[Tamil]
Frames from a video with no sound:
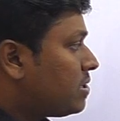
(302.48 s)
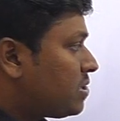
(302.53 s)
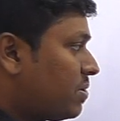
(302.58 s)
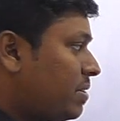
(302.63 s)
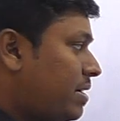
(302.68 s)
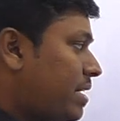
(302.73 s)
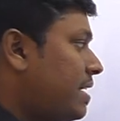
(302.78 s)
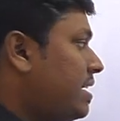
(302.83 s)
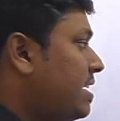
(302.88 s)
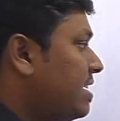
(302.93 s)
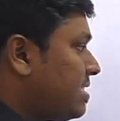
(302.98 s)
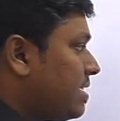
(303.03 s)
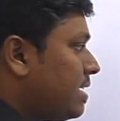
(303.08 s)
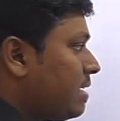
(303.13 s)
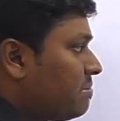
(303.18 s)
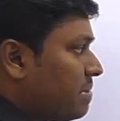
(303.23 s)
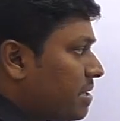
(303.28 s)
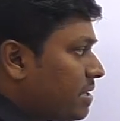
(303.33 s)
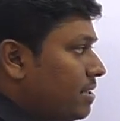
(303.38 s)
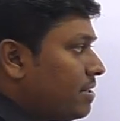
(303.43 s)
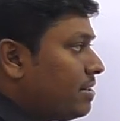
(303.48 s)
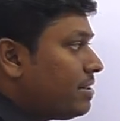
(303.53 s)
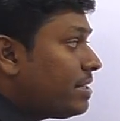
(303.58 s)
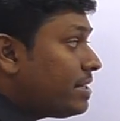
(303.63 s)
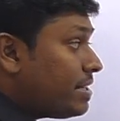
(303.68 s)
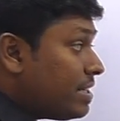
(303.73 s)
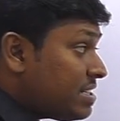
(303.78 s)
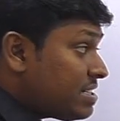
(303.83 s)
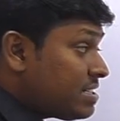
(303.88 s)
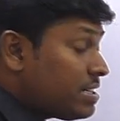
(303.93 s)
ஸோ ட்ரெடிஷ்னல் மெத்தட்
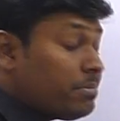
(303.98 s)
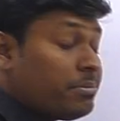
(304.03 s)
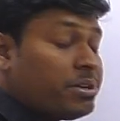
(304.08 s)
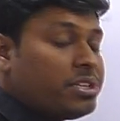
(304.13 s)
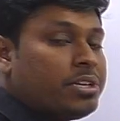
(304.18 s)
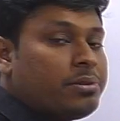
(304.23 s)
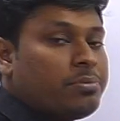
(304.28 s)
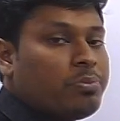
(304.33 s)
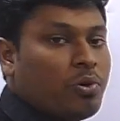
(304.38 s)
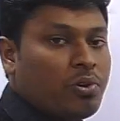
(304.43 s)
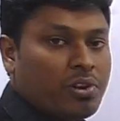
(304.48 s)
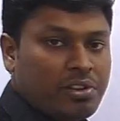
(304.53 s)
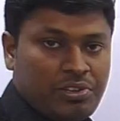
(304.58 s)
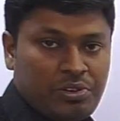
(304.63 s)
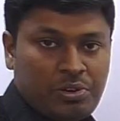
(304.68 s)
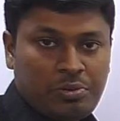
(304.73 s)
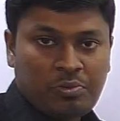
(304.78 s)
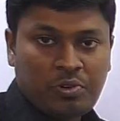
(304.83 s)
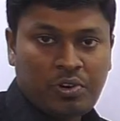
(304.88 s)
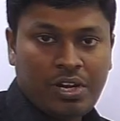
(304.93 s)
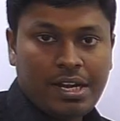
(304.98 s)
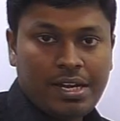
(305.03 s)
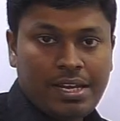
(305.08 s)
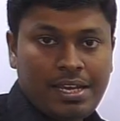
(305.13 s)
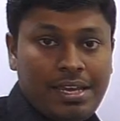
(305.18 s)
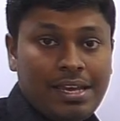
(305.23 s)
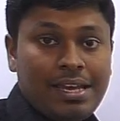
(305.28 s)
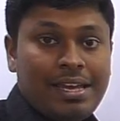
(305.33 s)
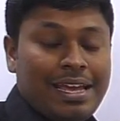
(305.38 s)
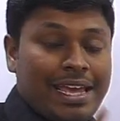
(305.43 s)
ட்ரெடிஷ்னல் மெத்தட் போகிறதுக்கு முன்னாடி
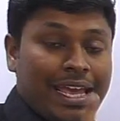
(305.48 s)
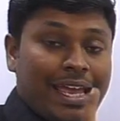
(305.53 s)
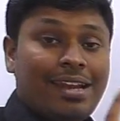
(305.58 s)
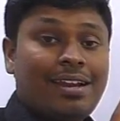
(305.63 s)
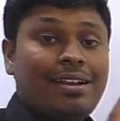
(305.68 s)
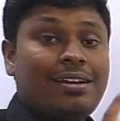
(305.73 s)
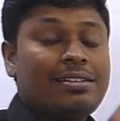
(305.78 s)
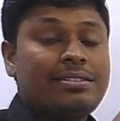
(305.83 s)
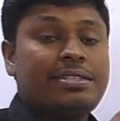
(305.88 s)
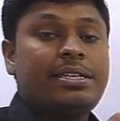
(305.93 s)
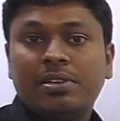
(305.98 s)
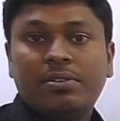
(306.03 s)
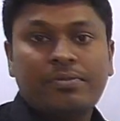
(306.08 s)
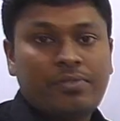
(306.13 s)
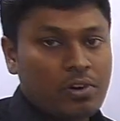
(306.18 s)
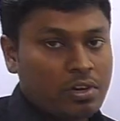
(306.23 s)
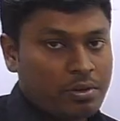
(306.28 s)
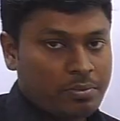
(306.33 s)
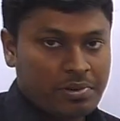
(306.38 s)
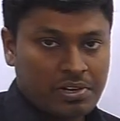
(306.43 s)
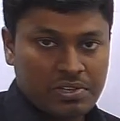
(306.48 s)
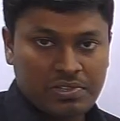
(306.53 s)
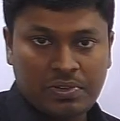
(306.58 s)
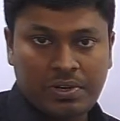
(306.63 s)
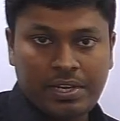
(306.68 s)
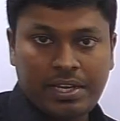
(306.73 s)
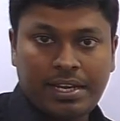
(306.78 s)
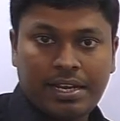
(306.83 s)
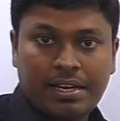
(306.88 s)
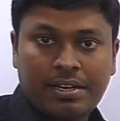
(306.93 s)
என்னென்ன ஸ்டெல்லாம் ஃபாலோ பண்ண
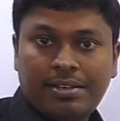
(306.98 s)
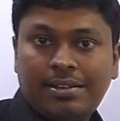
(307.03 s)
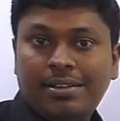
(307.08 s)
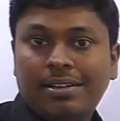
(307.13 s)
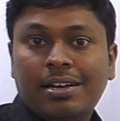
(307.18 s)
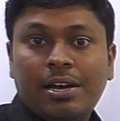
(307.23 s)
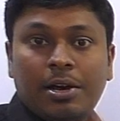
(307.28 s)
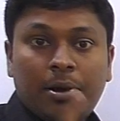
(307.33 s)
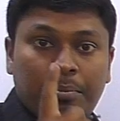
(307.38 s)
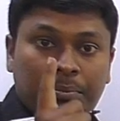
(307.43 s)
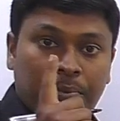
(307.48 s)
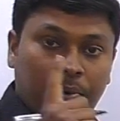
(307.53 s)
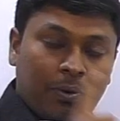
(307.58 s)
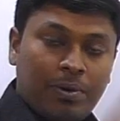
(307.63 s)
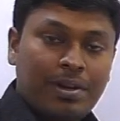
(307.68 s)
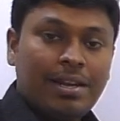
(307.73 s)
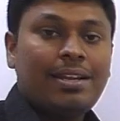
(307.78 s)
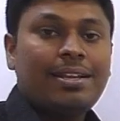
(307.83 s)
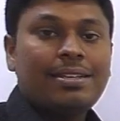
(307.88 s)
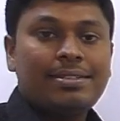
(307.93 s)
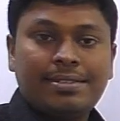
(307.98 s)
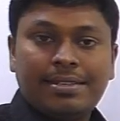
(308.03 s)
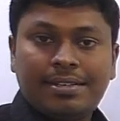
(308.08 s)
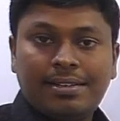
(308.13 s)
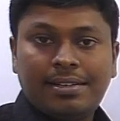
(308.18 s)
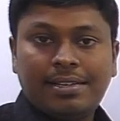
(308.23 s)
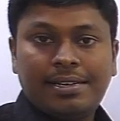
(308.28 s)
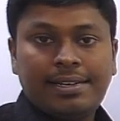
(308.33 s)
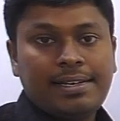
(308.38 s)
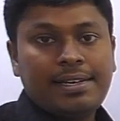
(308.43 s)
சொல்லியிருக்கேன்னா போன
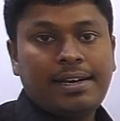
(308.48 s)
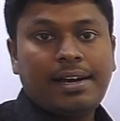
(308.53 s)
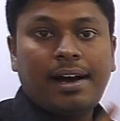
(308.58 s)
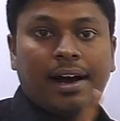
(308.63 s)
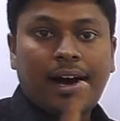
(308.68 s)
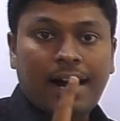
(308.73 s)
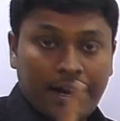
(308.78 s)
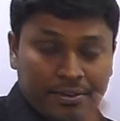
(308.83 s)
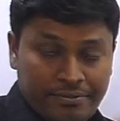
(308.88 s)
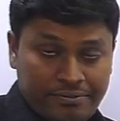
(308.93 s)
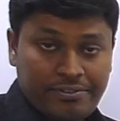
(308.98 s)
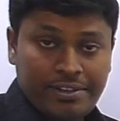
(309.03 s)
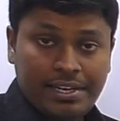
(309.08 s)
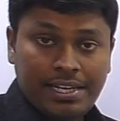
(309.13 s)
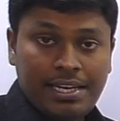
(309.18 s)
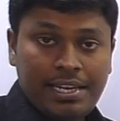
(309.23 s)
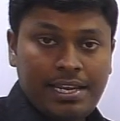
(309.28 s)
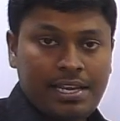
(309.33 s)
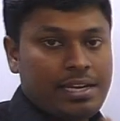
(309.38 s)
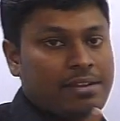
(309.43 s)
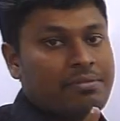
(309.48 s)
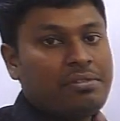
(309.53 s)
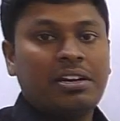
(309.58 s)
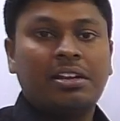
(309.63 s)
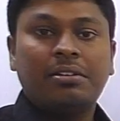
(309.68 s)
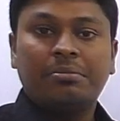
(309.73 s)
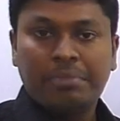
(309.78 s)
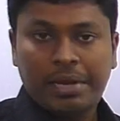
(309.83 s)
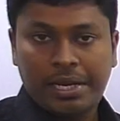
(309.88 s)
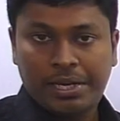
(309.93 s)
லெசனில் ஆஃப் ஏலி
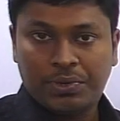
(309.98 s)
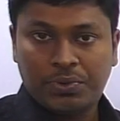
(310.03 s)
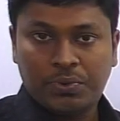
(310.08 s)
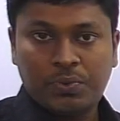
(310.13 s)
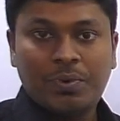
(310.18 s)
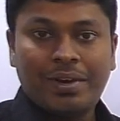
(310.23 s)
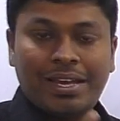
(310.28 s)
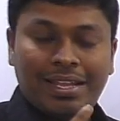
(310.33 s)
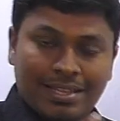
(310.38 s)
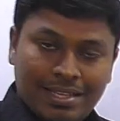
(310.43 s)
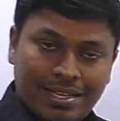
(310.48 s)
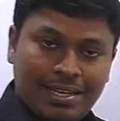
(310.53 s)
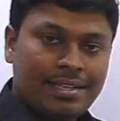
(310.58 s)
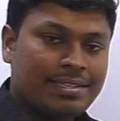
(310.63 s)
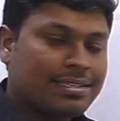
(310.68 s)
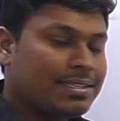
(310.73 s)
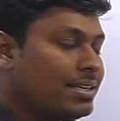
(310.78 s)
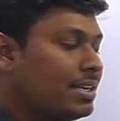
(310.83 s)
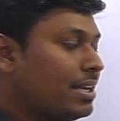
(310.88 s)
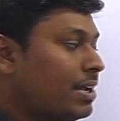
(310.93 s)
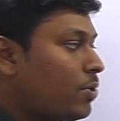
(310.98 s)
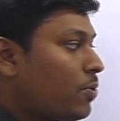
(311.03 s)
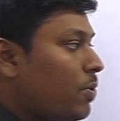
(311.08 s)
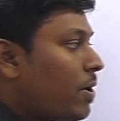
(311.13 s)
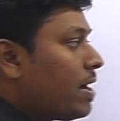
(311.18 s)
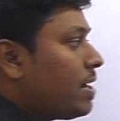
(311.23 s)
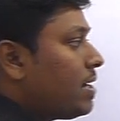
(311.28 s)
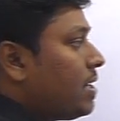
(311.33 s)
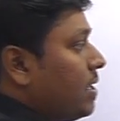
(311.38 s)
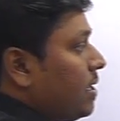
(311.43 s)
டிவைடட் பை டூ இந்த லெசனில்
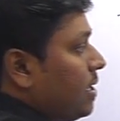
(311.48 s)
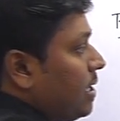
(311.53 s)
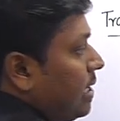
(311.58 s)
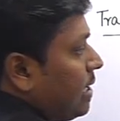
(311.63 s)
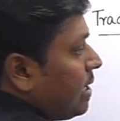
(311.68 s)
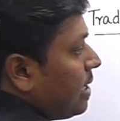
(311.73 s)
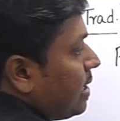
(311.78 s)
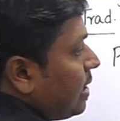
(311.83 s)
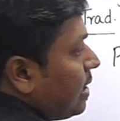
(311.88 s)
குவார்டர்லி